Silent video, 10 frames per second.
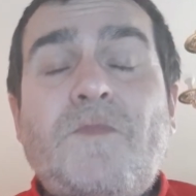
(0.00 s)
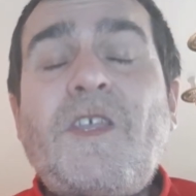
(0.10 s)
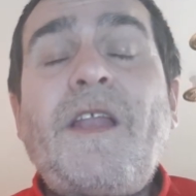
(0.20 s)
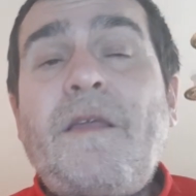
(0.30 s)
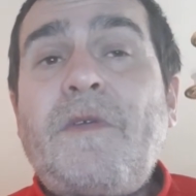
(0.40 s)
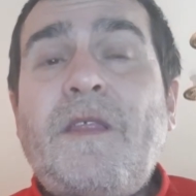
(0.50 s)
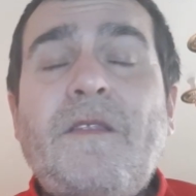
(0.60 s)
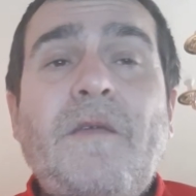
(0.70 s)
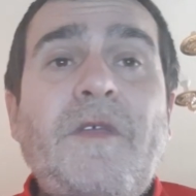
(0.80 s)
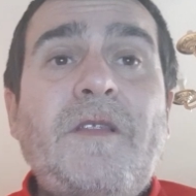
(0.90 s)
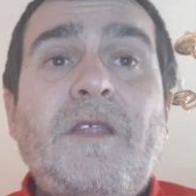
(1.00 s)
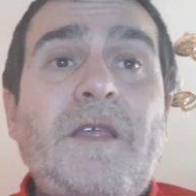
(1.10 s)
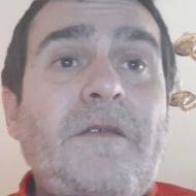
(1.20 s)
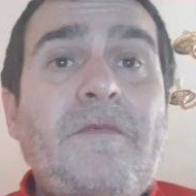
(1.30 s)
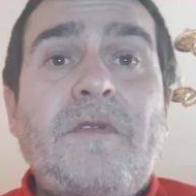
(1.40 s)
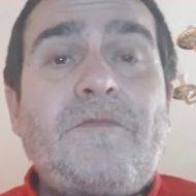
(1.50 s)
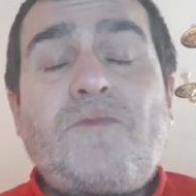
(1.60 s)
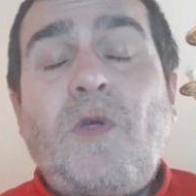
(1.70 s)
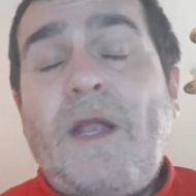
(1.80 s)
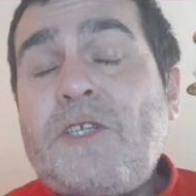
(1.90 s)
tiene evidentemente
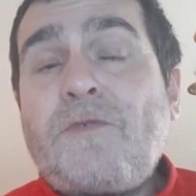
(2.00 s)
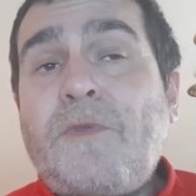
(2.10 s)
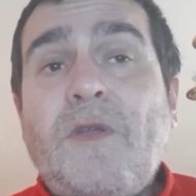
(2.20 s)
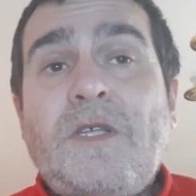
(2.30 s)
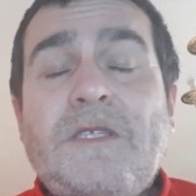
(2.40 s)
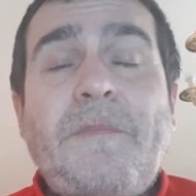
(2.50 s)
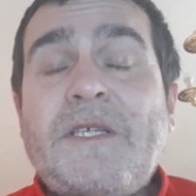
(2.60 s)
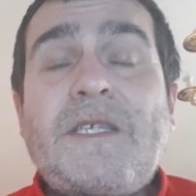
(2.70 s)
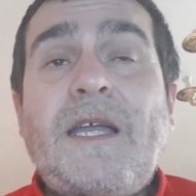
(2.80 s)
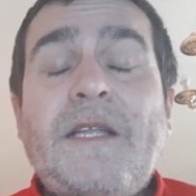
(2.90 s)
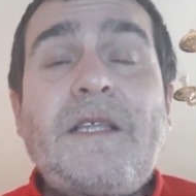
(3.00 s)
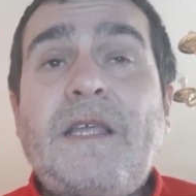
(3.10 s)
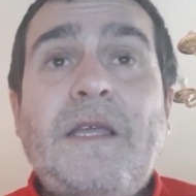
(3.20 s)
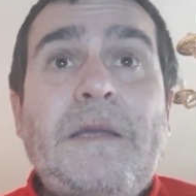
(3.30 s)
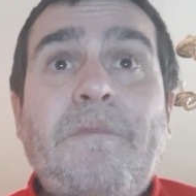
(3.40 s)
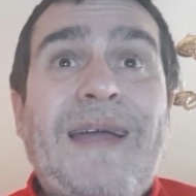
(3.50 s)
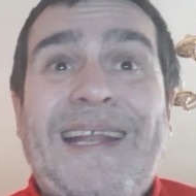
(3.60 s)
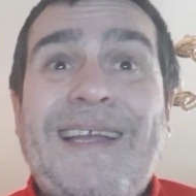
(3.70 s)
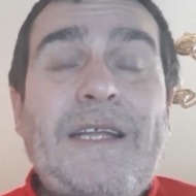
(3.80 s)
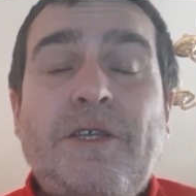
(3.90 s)
todas las opciones de pasar y de
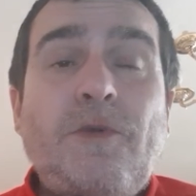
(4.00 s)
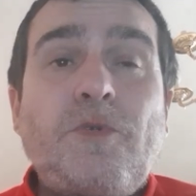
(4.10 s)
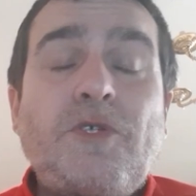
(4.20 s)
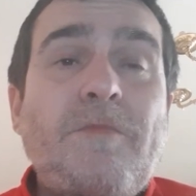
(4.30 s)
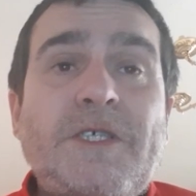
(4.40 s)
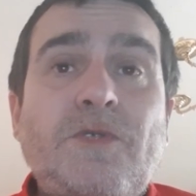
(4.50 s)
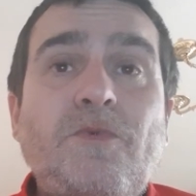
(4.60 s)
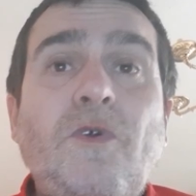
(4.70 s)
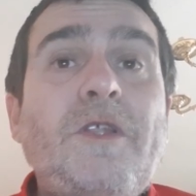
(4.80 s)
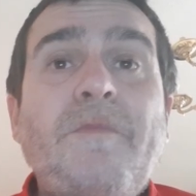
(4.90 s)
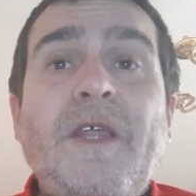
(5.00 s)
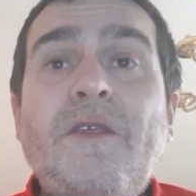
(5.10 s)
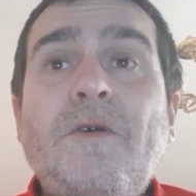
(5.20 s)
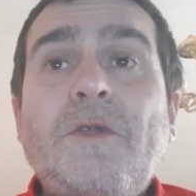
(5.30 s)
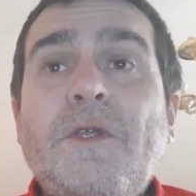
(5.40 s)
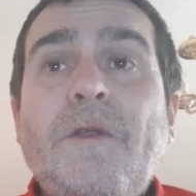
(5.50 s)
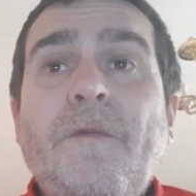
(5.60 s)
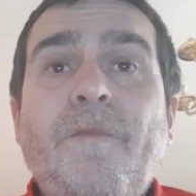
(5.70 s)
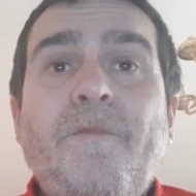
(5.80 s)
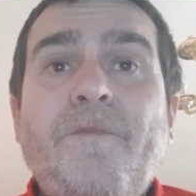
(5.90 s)
marcar incluso más de un gol y medio
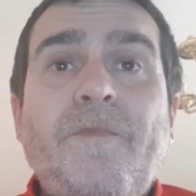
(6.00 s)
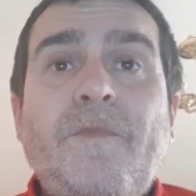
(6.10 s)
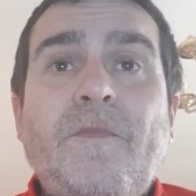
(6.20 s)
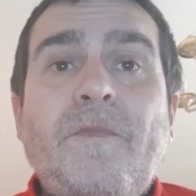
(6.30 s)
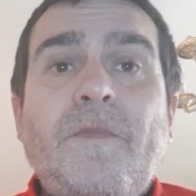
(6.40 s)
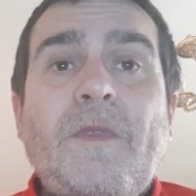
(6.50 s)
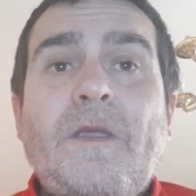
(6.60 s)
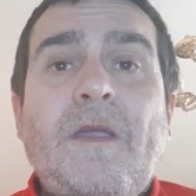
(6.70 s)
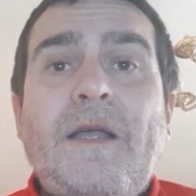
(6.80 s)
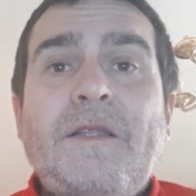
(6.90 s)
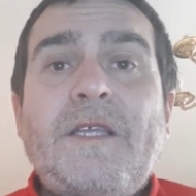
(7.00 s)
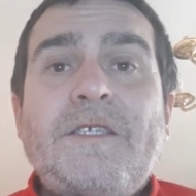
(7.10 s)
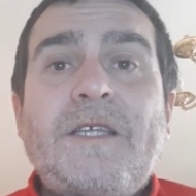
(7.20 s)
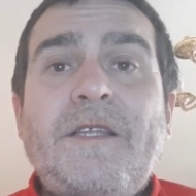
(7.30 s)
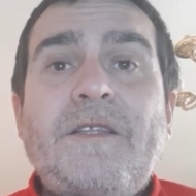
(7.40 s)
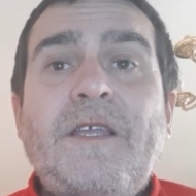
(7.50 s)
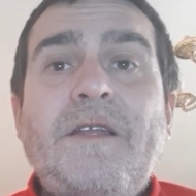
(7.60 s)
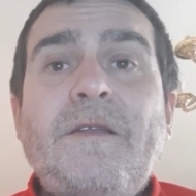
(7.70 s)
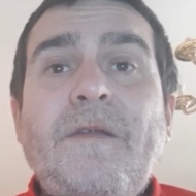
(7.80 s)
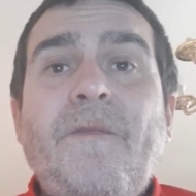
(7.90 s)
mm, ante el San
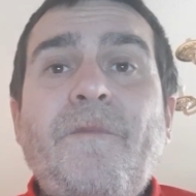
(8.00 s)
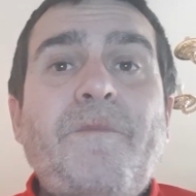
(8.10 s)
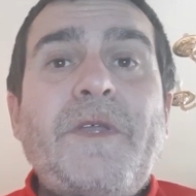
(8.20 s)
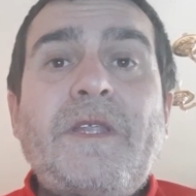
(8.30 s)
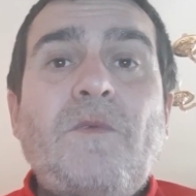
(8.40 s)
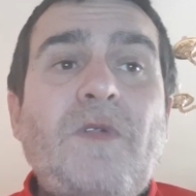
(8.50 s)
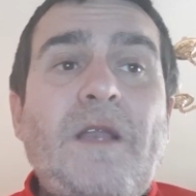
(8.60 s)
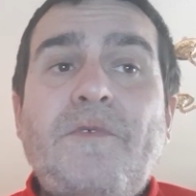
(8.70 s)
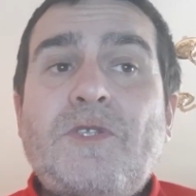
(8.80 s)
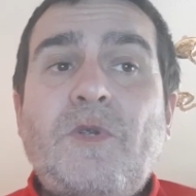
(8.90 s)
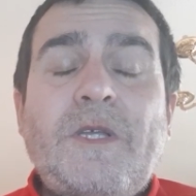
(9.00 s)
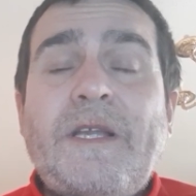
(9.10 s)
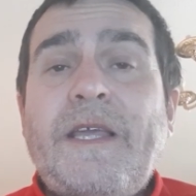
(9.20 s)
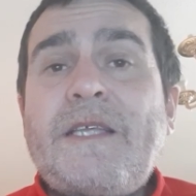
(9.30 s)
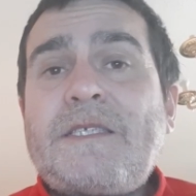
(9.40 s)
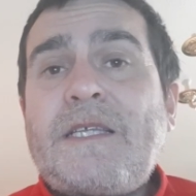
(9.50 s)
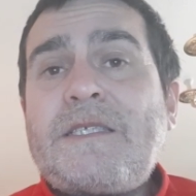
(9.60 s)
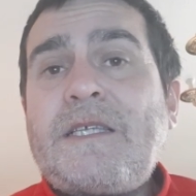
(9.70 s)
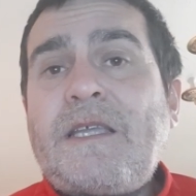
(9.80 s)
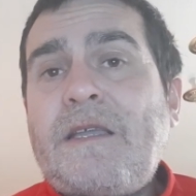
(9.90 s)
Etienne. Pita un árbitro inglés,
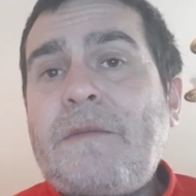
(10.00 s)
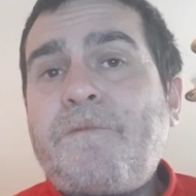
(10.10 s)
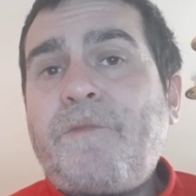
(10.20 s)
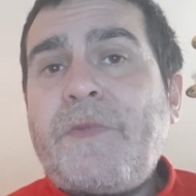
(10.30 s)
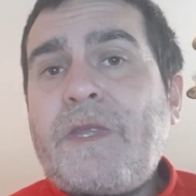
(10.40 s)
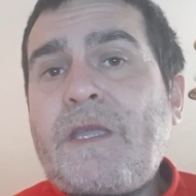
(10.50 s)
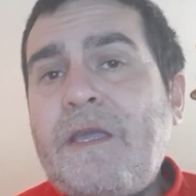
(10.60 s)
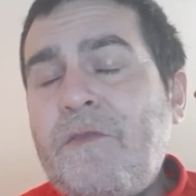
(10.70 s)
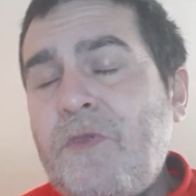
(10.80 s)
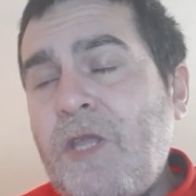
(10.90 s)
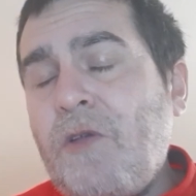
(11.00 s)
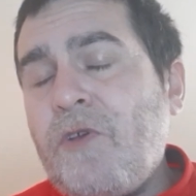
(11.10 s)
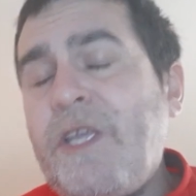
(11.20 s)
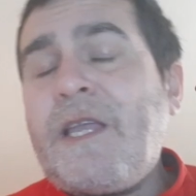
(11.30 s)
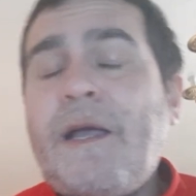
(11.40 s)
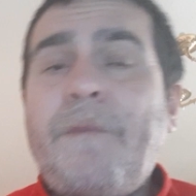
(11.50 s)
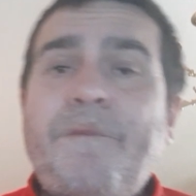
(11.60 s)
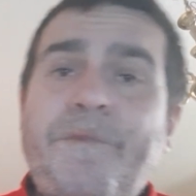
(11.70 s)
así que en teoría,